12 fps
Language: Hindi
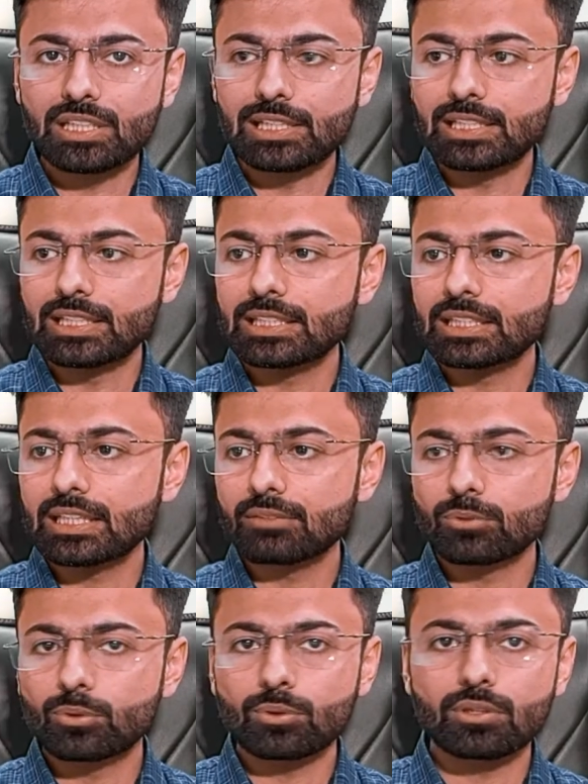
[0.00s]
लिंक है
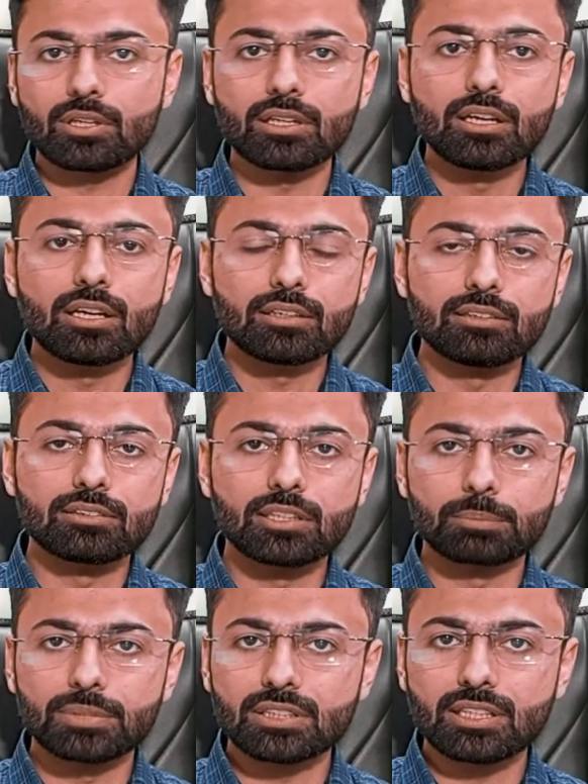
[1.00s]
वो
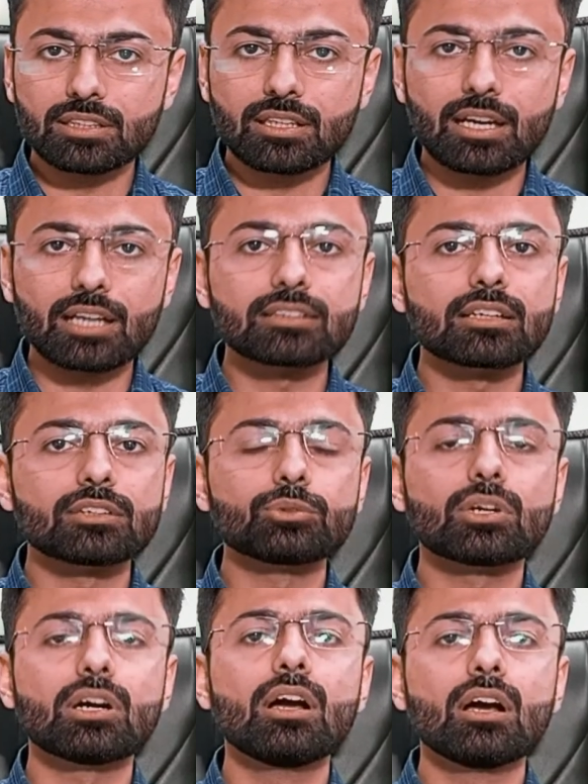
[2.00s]
डिस्क्रिप्शन के अंदर ऐड कर
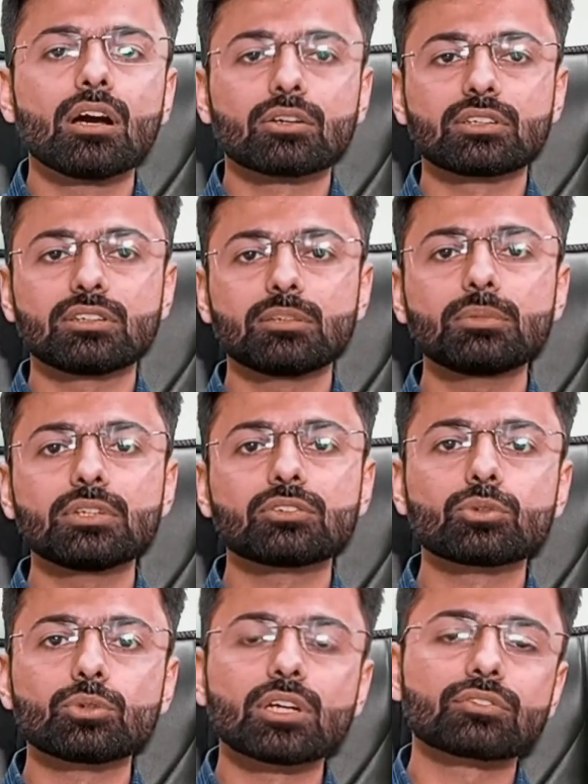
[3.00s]
दूंगा किसी भी
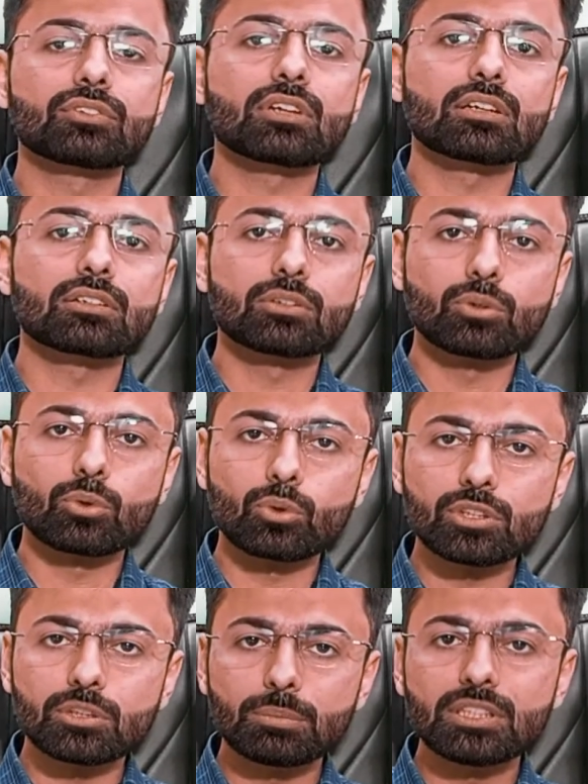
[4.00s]
स्टूडेंट्स का
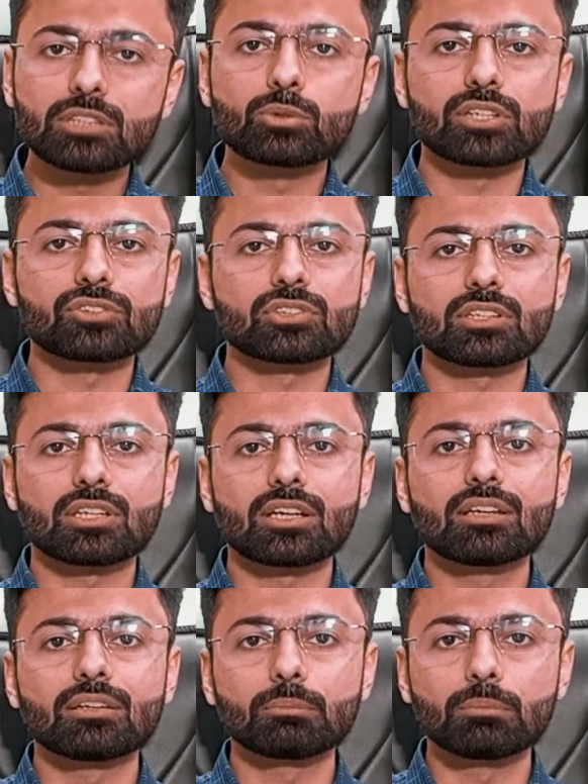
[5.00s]
कोई भी क्वेश्चन
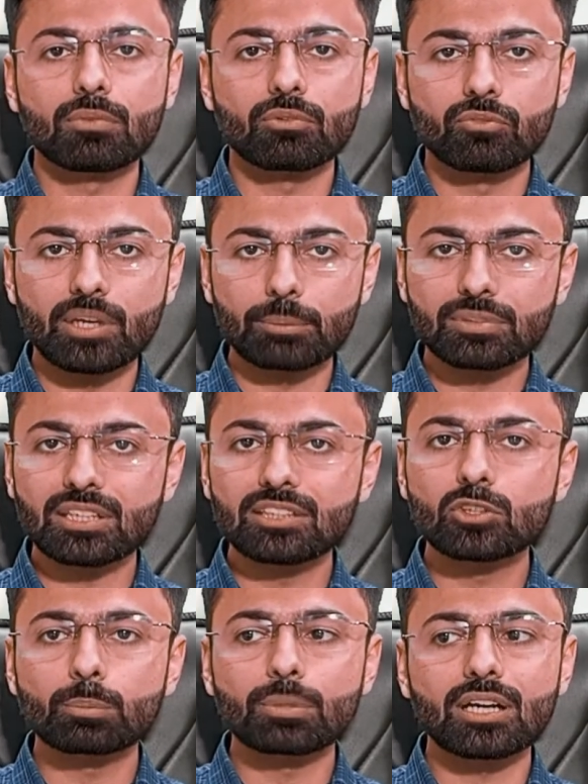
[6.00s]
है वेबसाइट
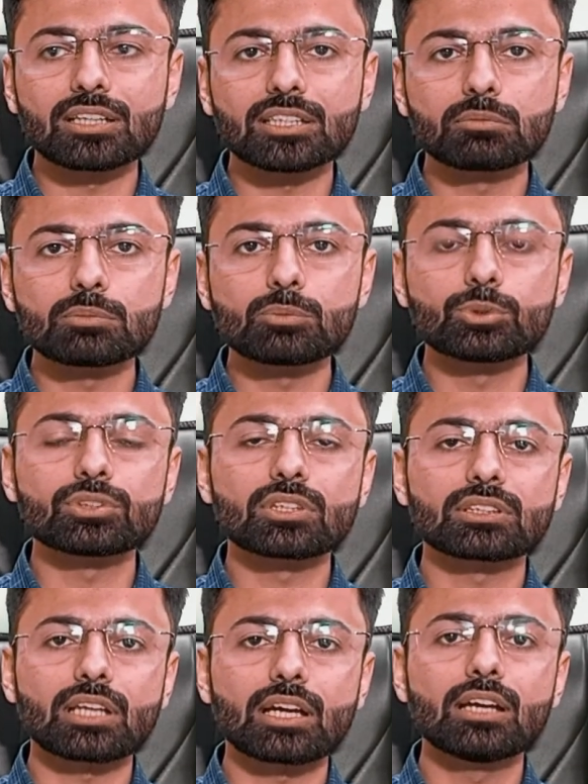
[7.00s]
के ऊपर आके भी पूछ
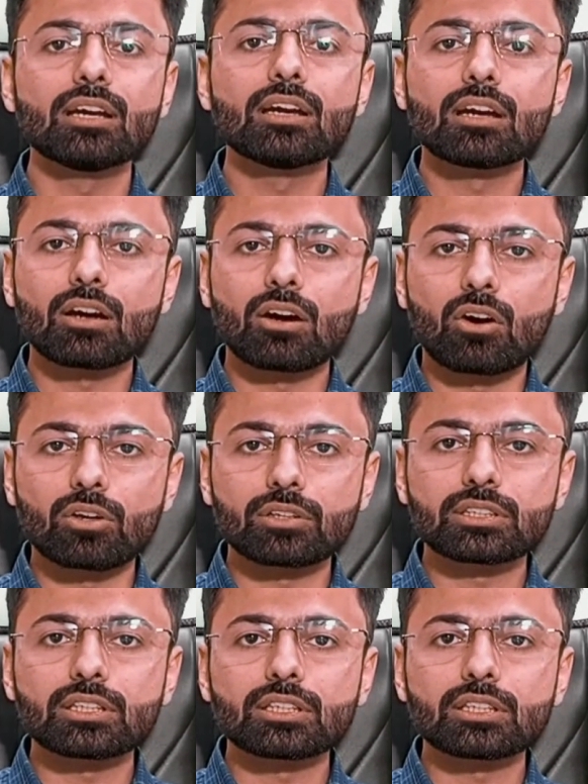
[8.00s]
सकता है और